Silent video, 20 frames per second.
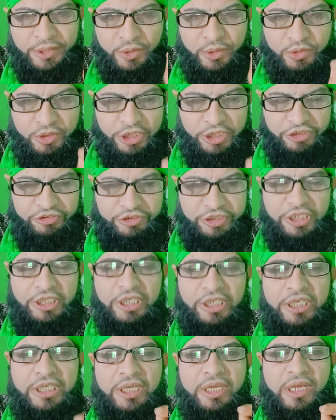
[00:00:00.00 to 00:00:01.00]
किसी
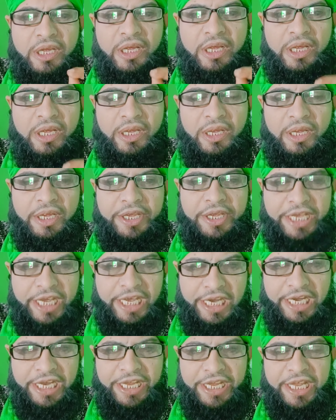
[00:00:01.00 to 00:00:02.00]
के
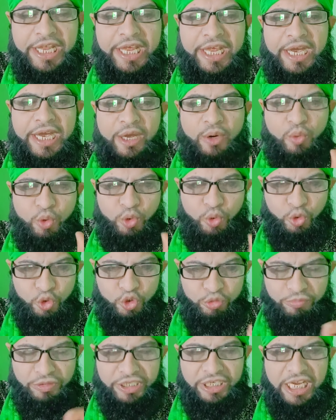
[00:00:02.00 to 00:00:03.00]
लिए अगर कोई
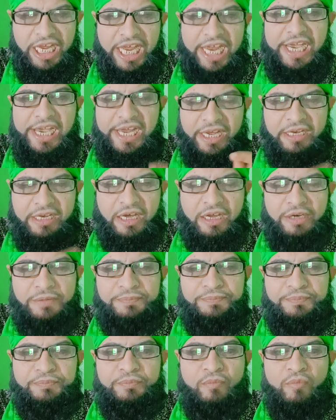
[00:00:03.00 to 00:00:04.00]
दुश्मन है लिख कर
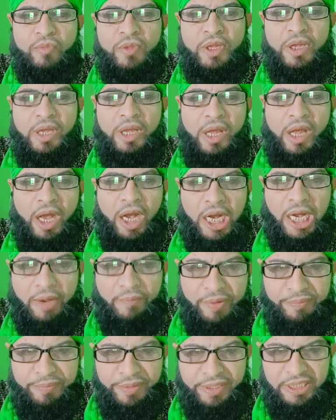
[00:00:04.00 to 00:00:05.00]

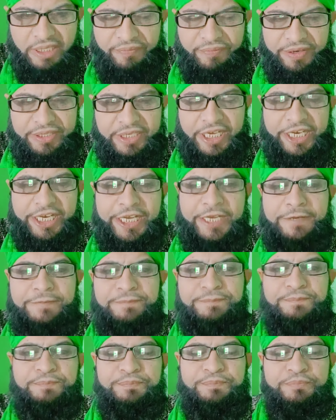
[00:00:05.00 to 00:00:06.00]
कवर में दफन करे
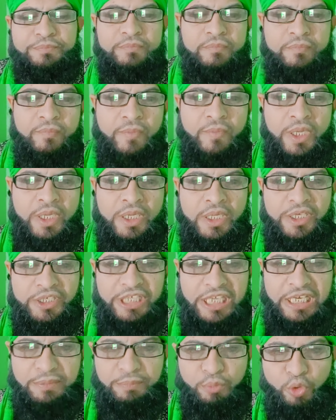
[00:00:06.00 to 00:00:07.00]

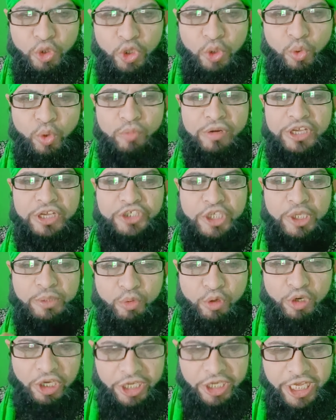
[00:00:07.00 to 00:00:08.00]
यानी पूरी कुलबला शरीफ को
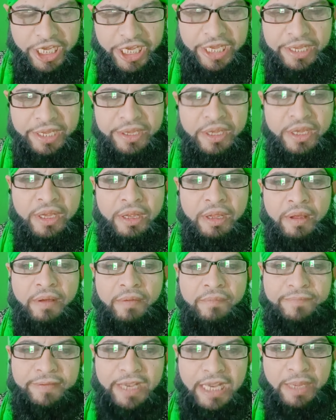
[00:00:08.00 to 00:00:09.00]
लिखे
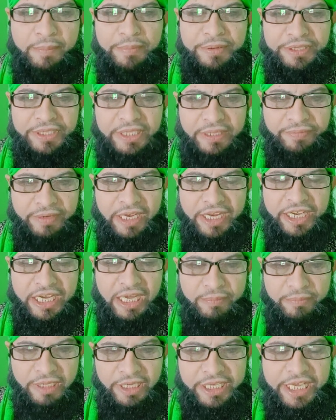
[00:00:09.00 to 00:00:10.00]
फ़ला बिनते फ़ला
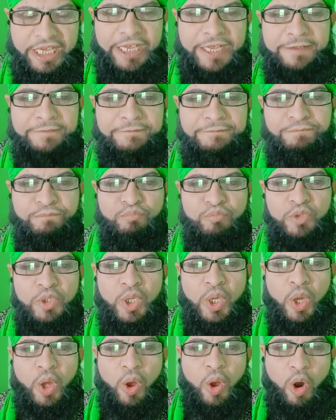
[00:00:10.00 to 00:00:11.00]
नाम लिखे
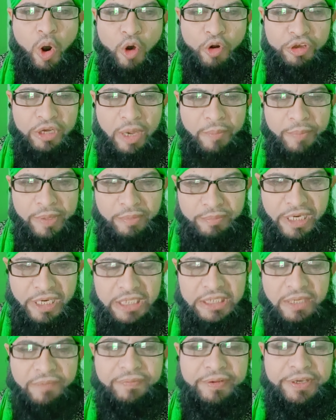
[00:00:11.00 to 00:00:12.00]
और कब्र में अगर
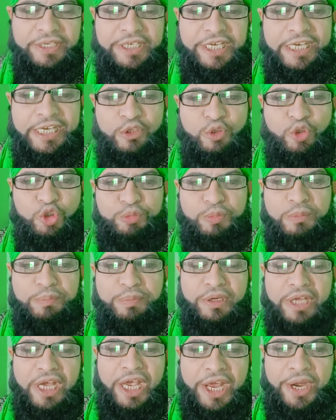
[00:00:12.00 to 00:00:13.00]
दफन करे दुश्मन
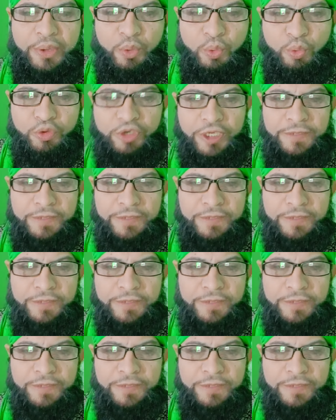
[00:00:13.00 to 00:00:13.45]
पर कहे टूटे